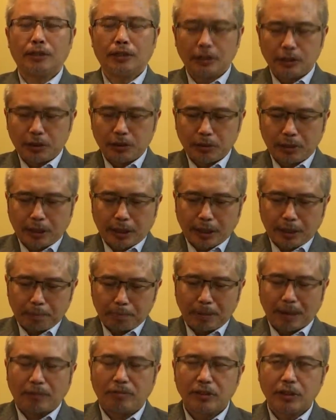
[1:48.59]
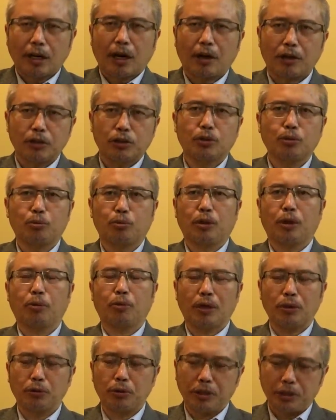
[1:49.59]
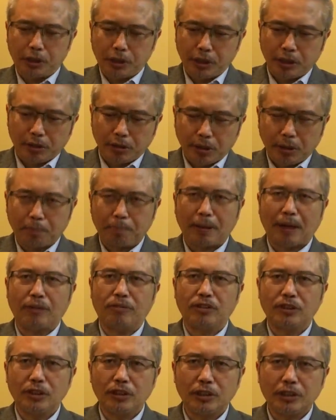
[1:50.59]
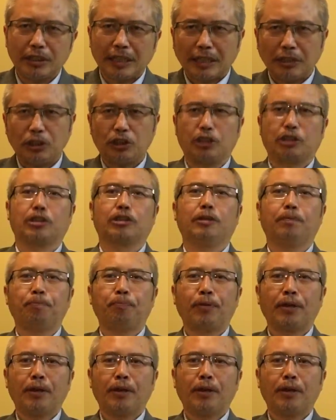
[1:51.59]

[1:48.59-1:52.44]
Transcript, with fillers: 征收的那个百分之二十五的关税提高到百分之三十。